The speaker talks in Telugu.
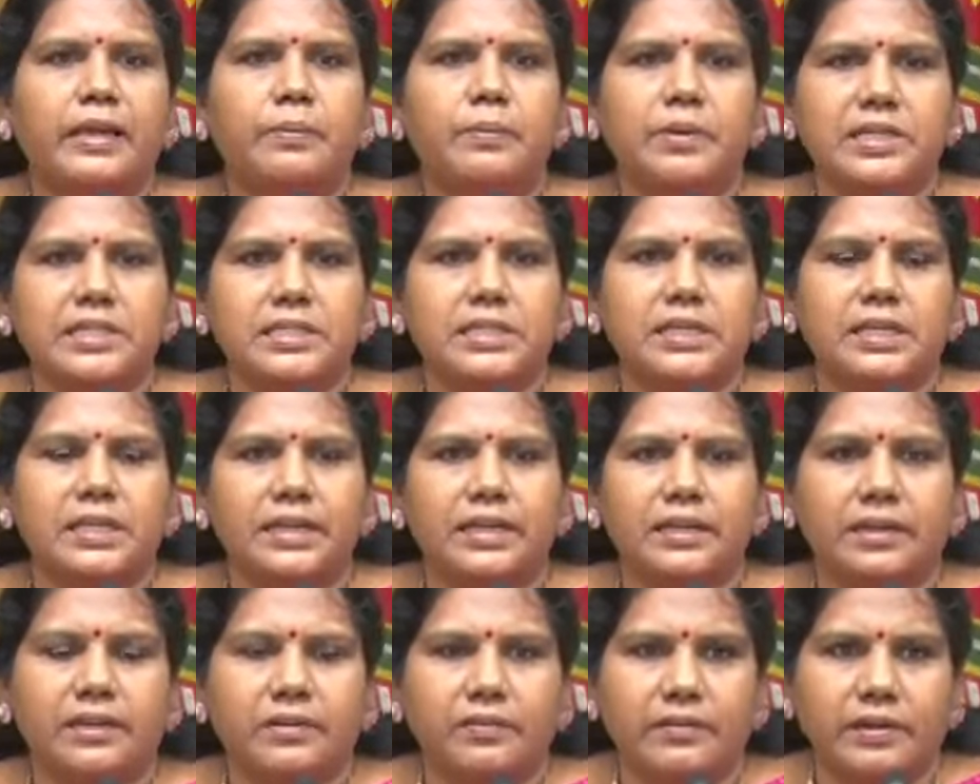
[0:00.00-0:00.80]
ఏ మచ్చ
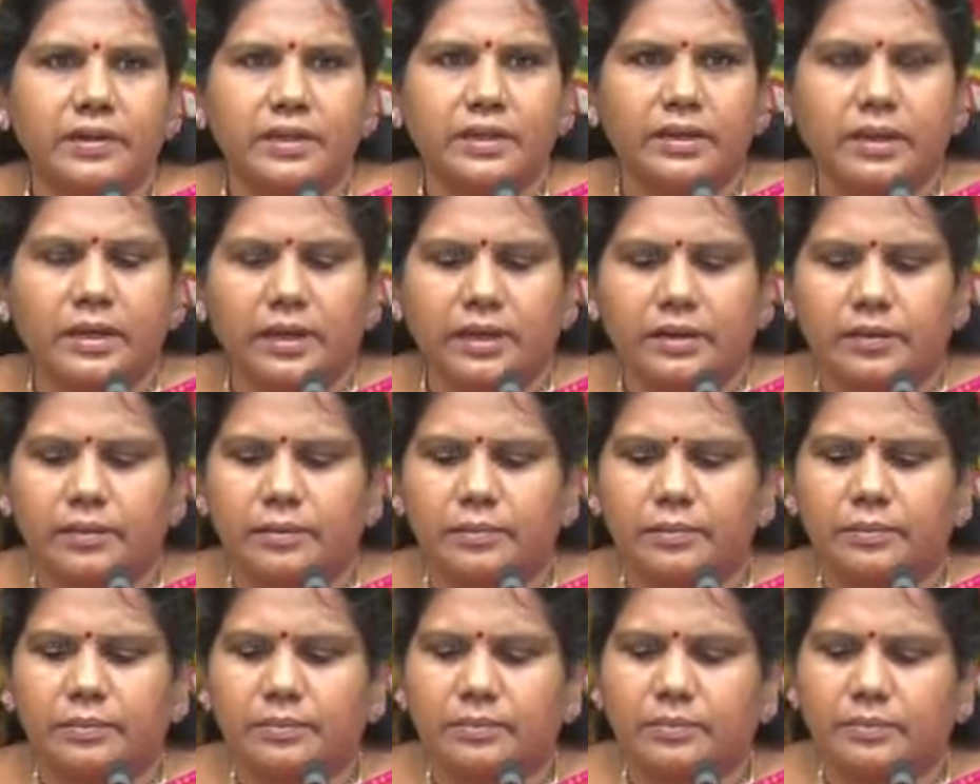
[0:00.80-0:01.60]
లేనటువంటి
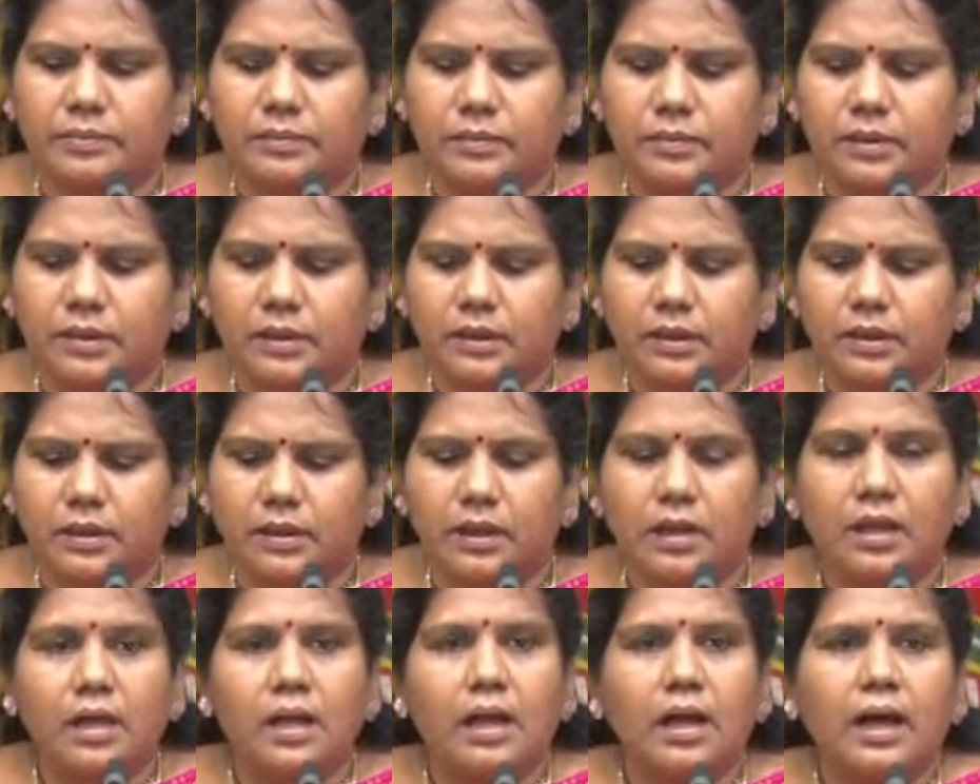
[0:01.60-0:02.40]
నాయకుడు
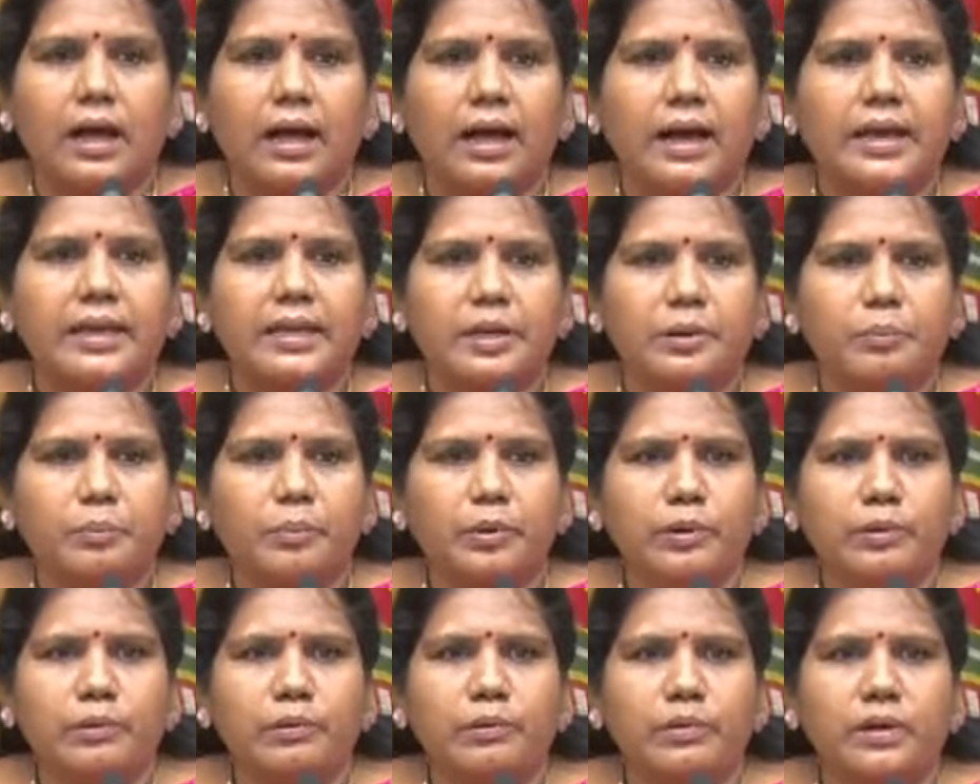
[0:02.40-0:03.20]
ఆయన
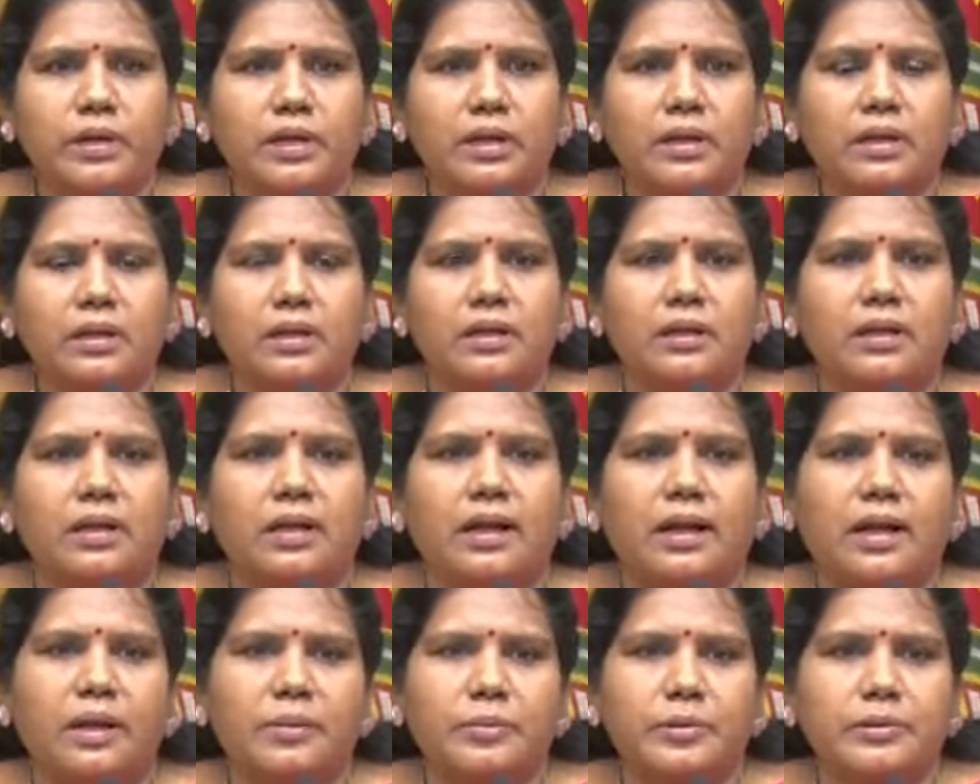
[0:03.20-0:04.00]
ఎప్పుడు కూడా
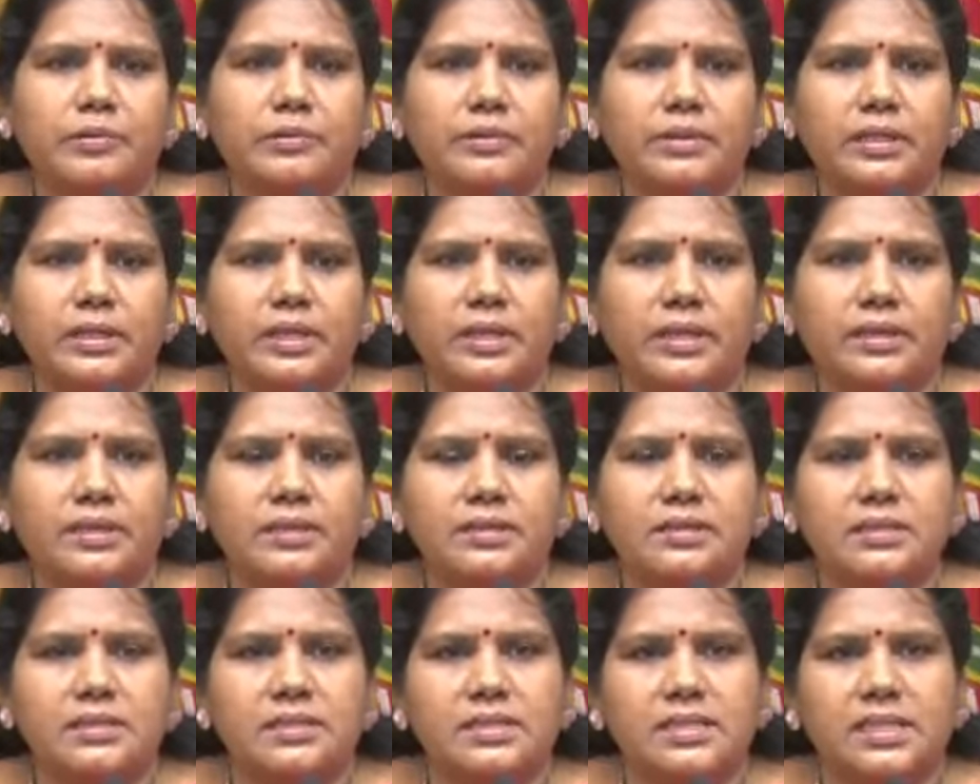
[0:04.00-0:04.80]
అభివృద్ధి
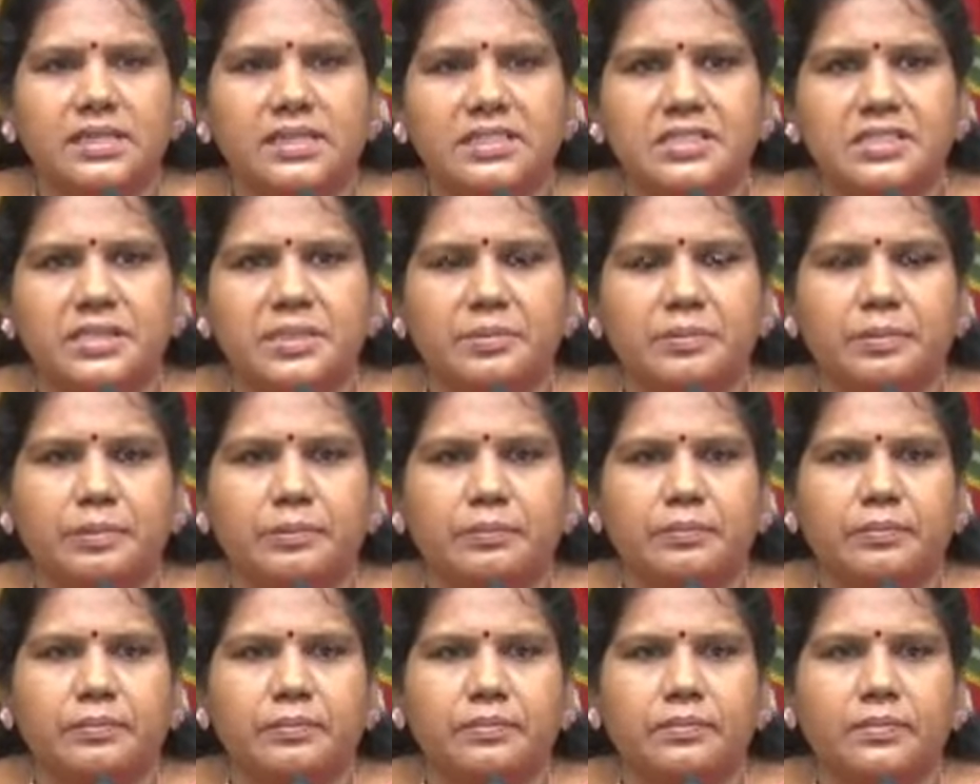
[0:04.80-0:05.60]

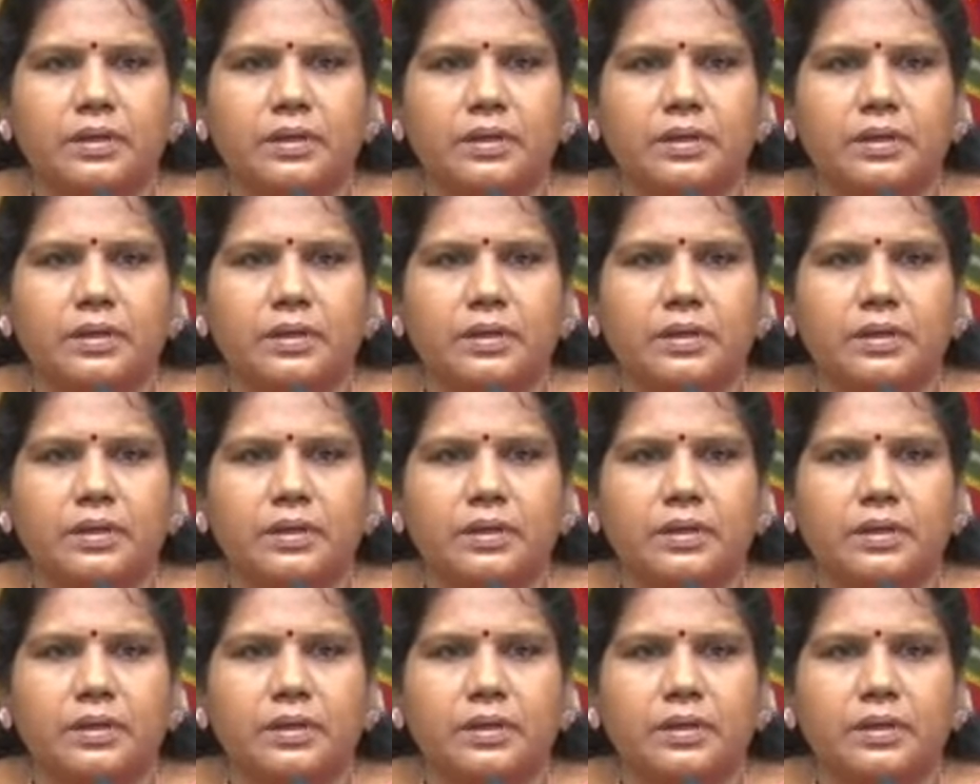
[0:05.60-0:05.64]
సంక్షేమం